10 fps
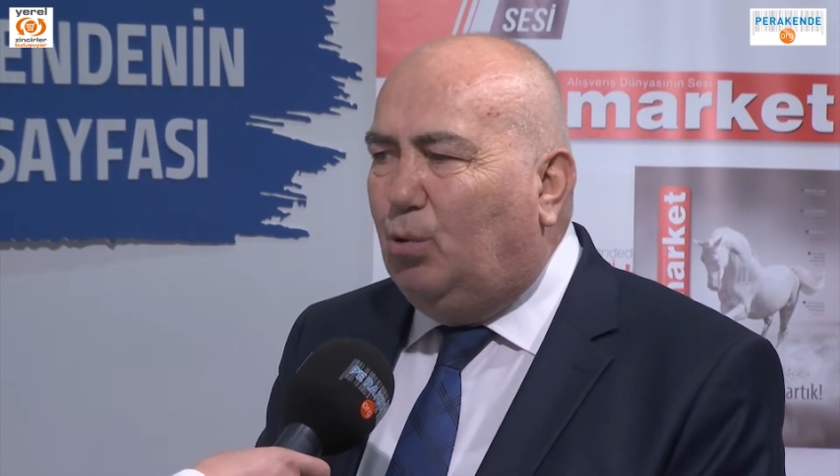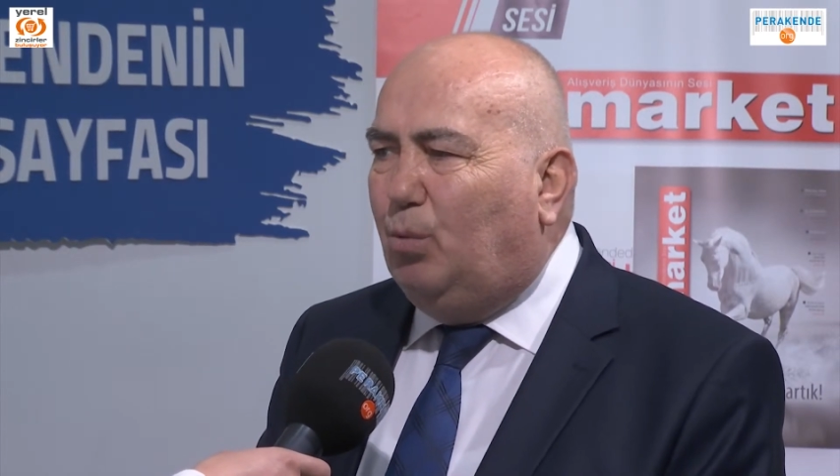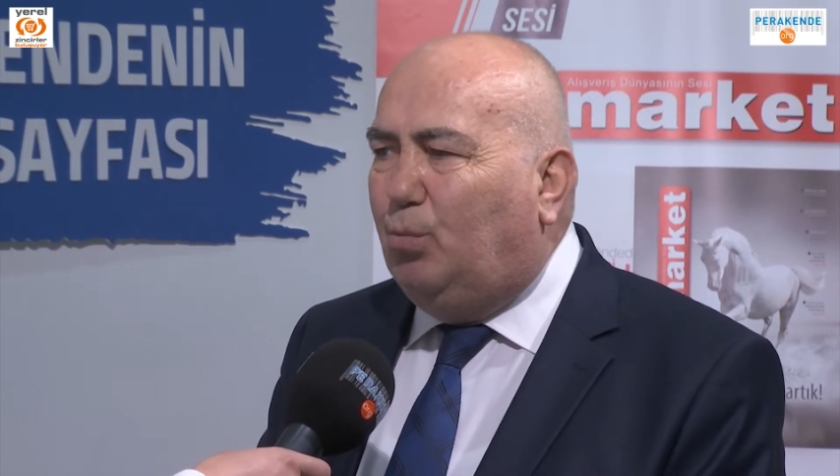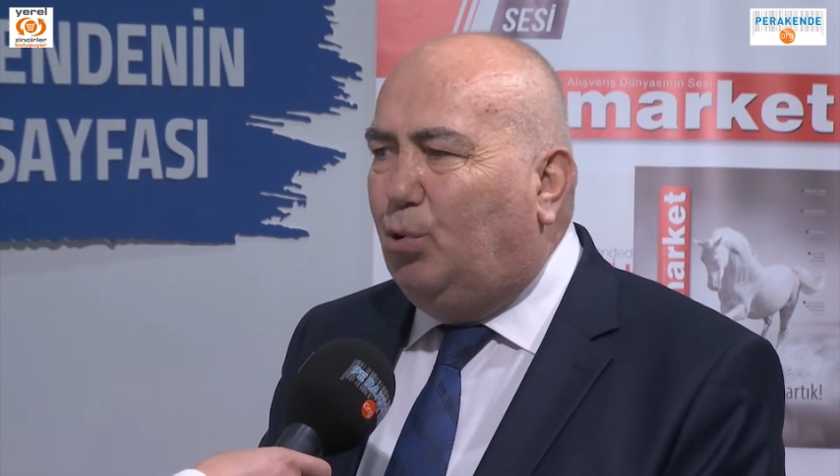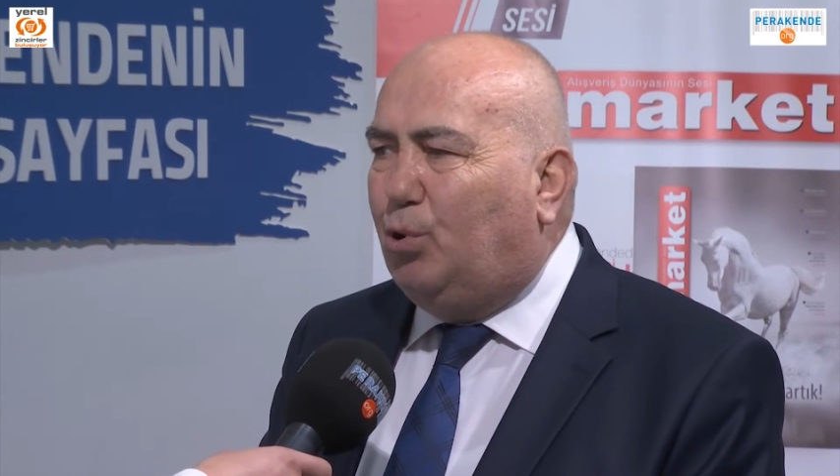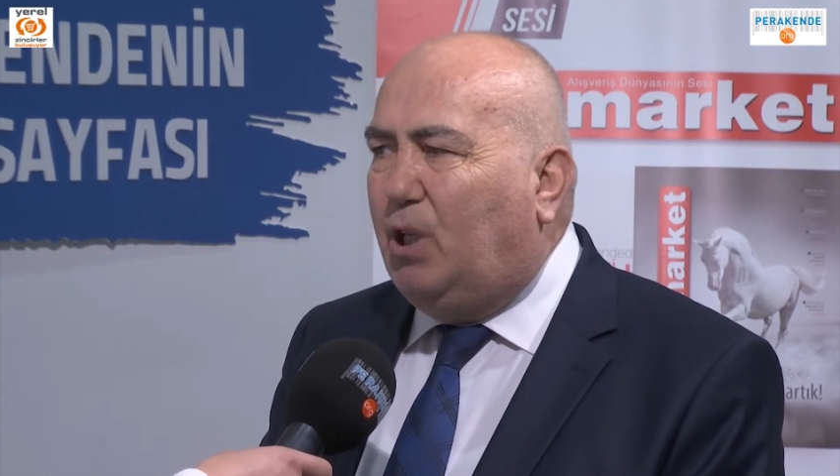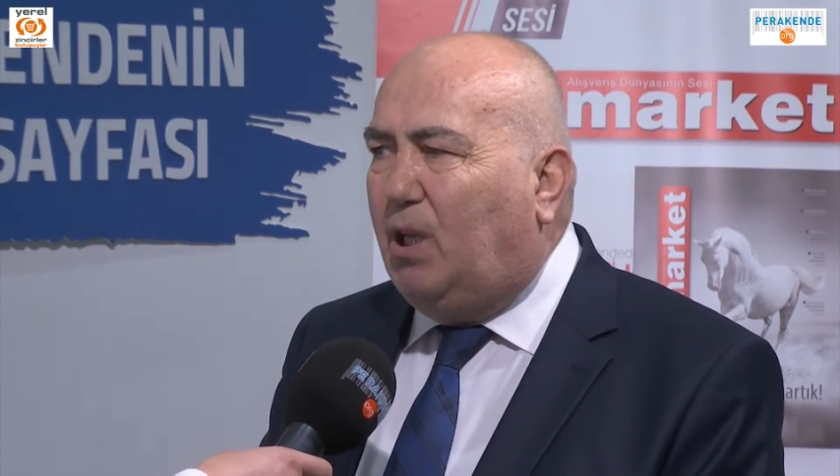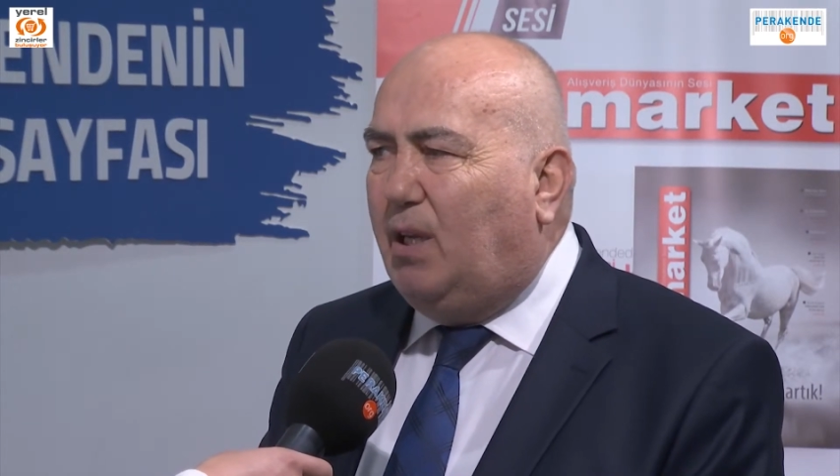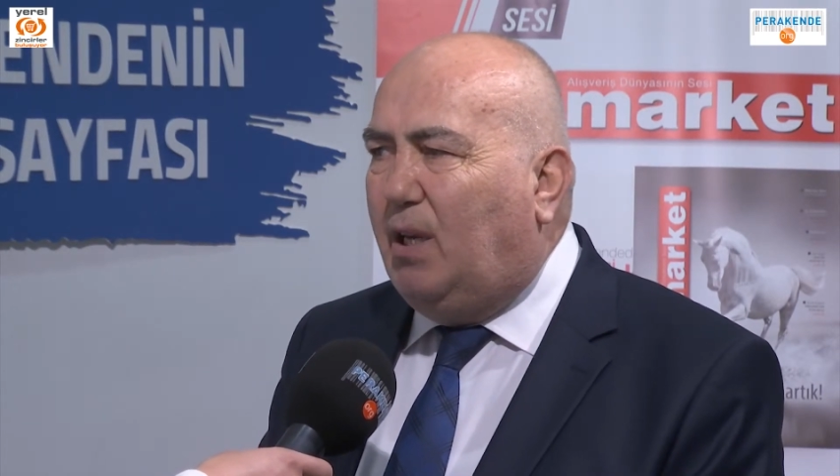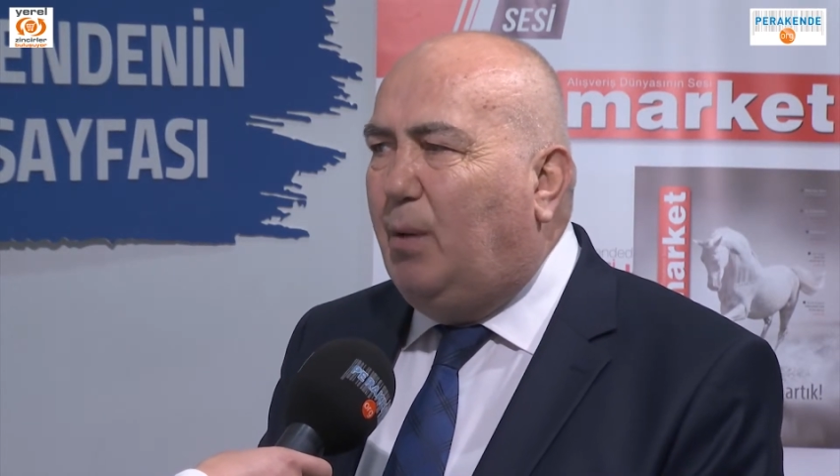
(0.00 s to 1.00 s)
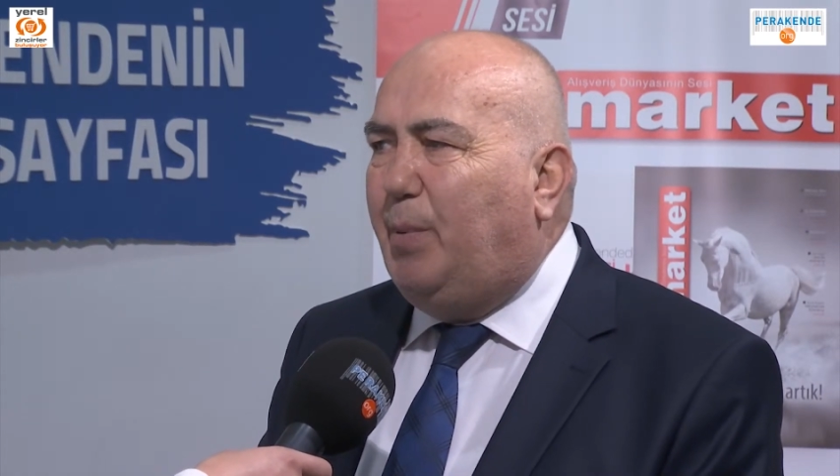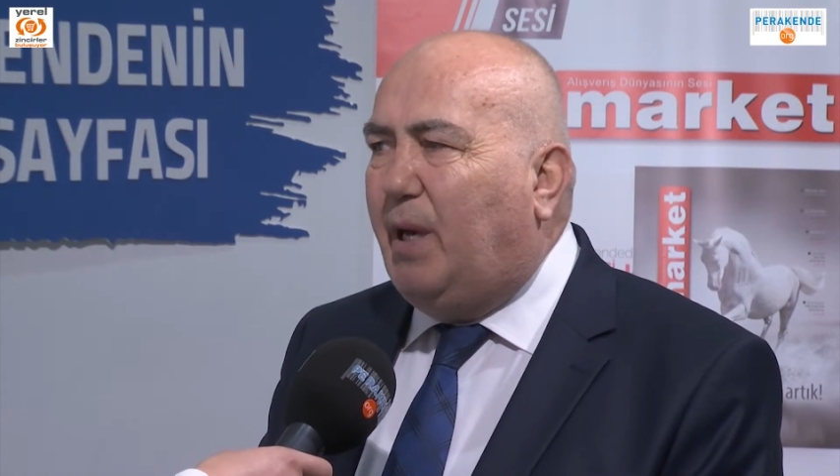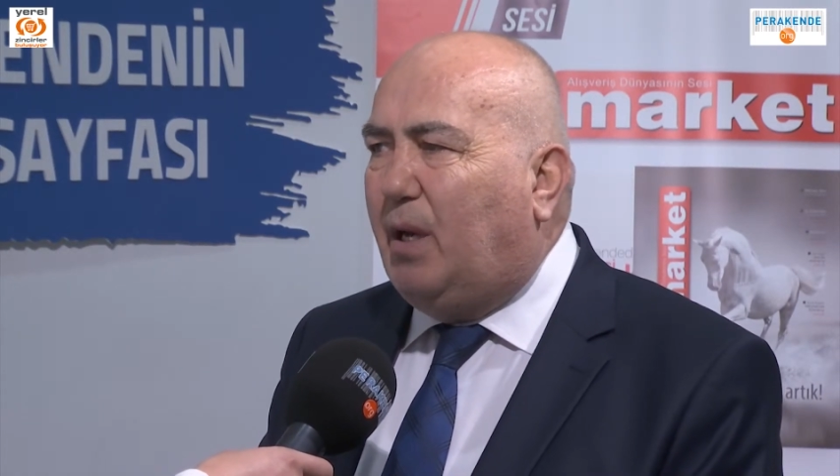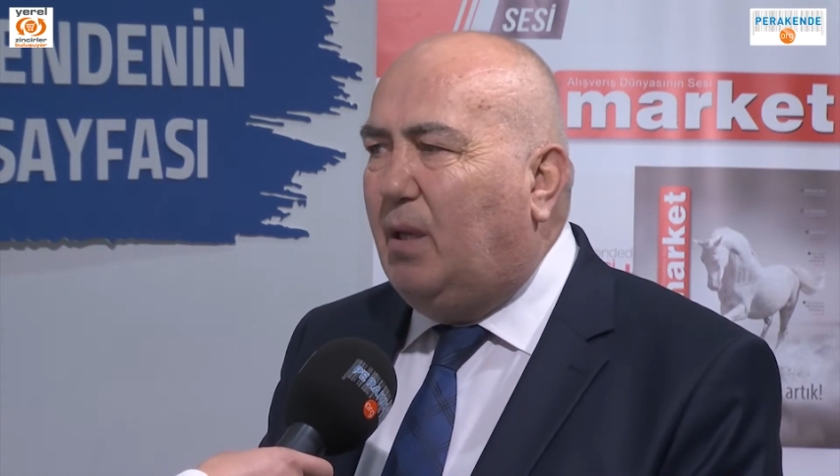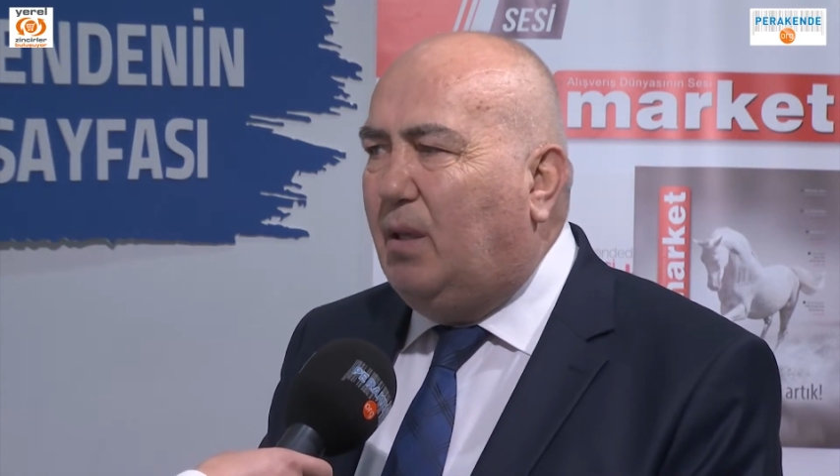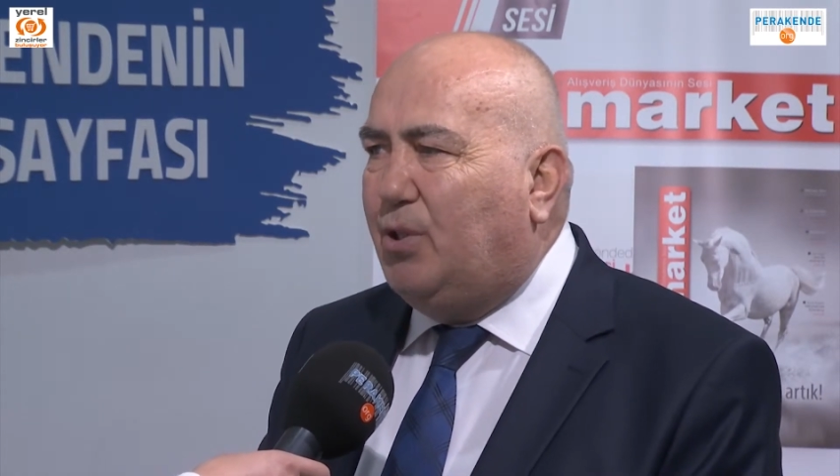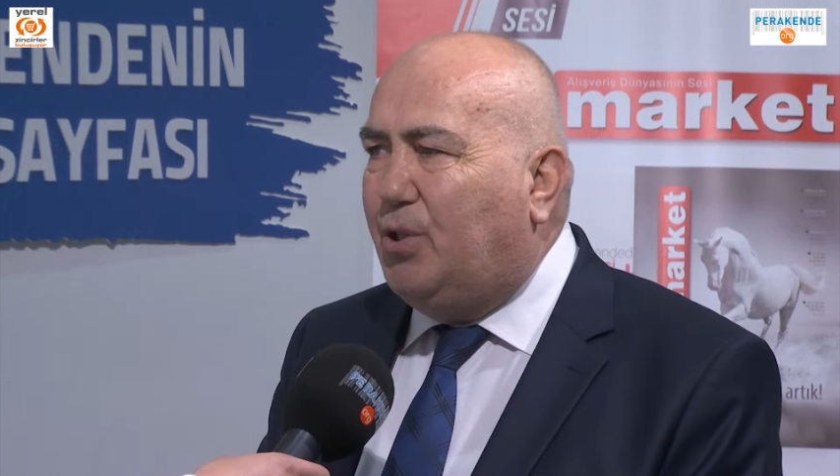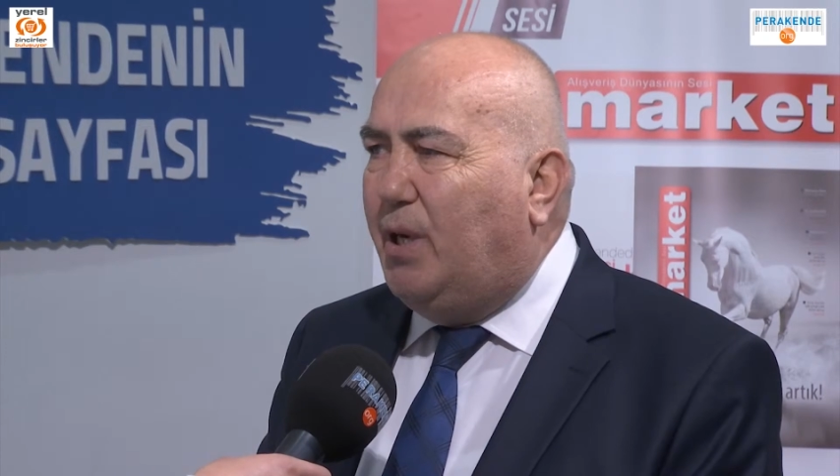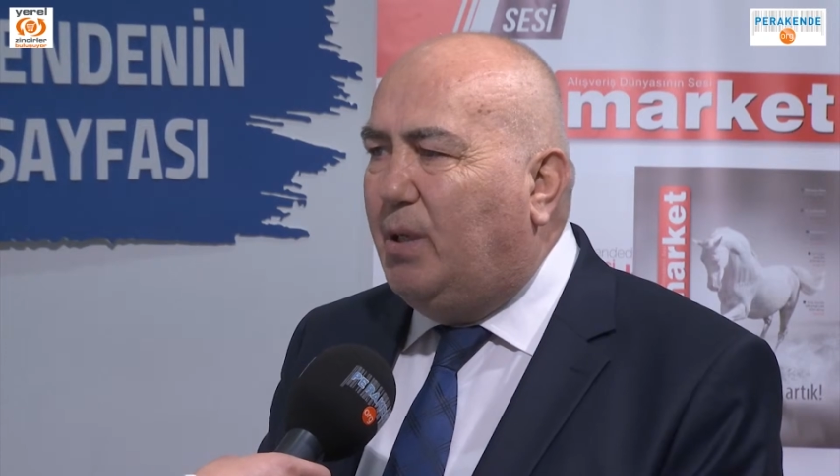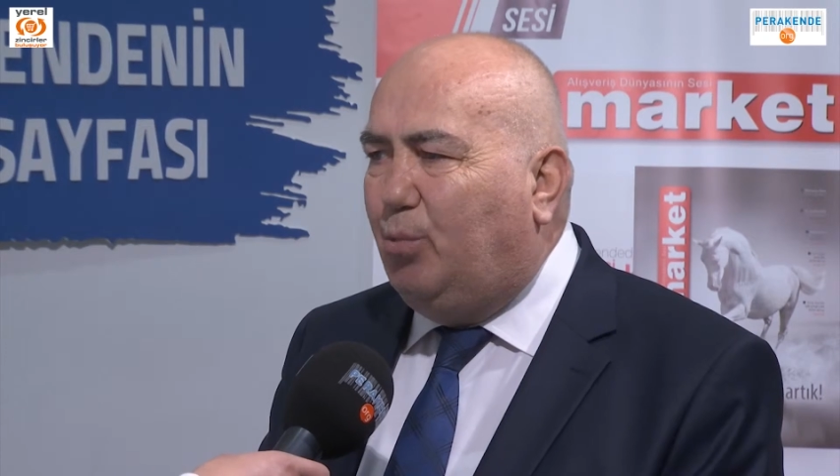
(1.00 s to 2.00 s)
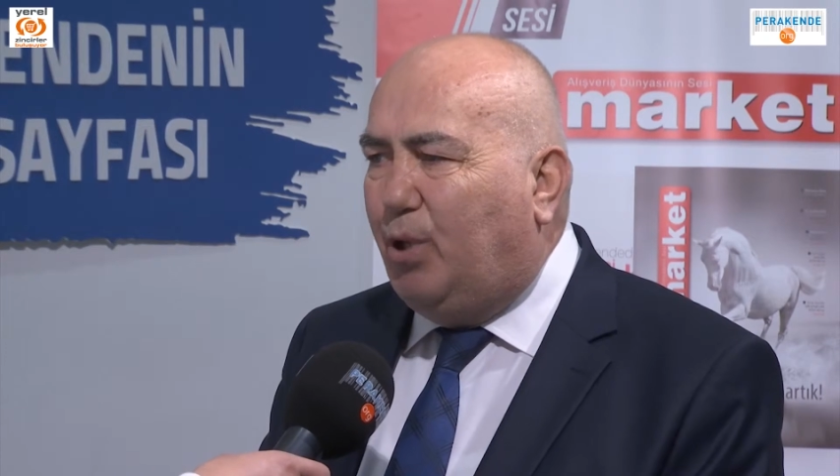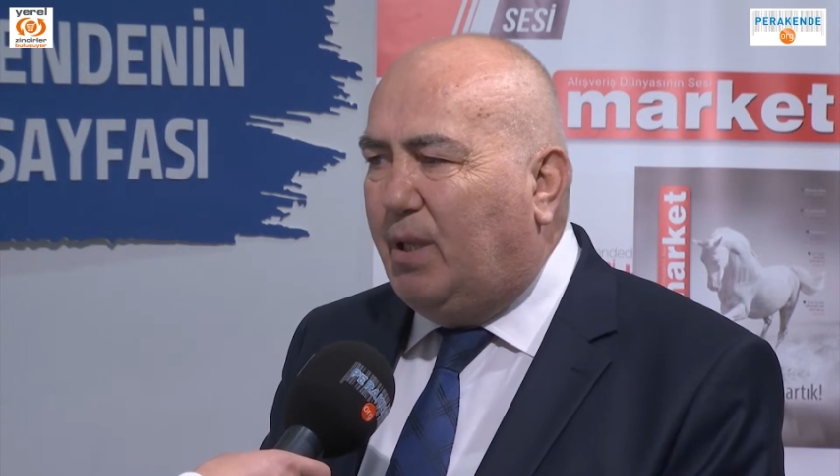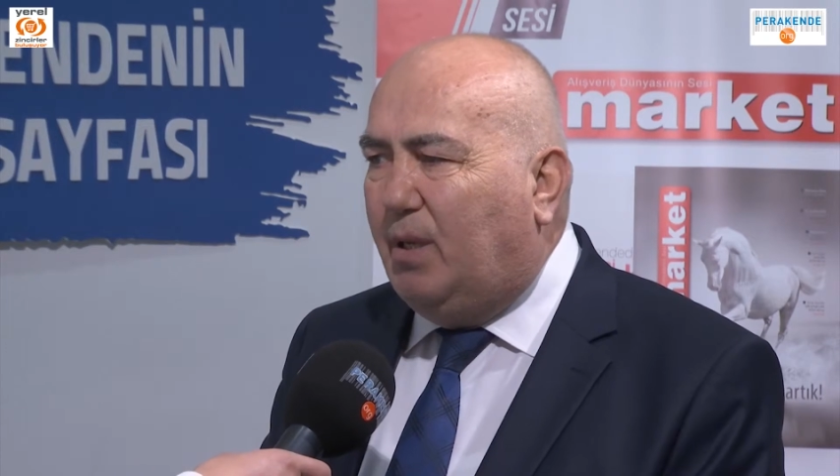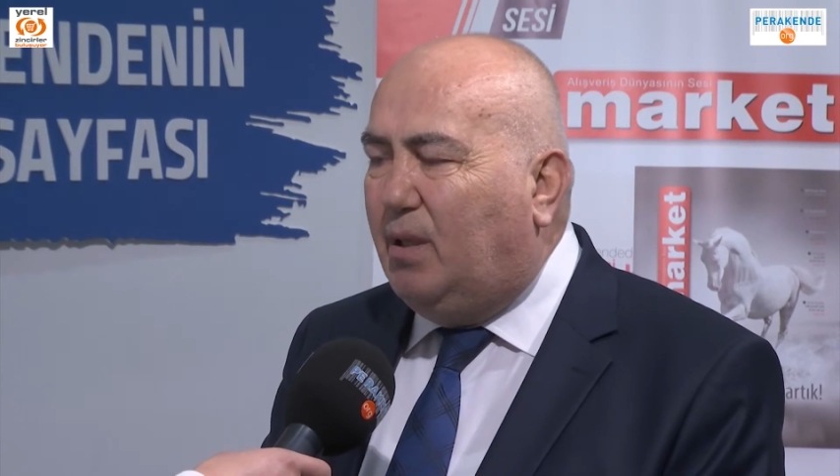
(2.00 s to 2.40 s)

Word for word: Tüm Türkiye yerel perakendecileri burada,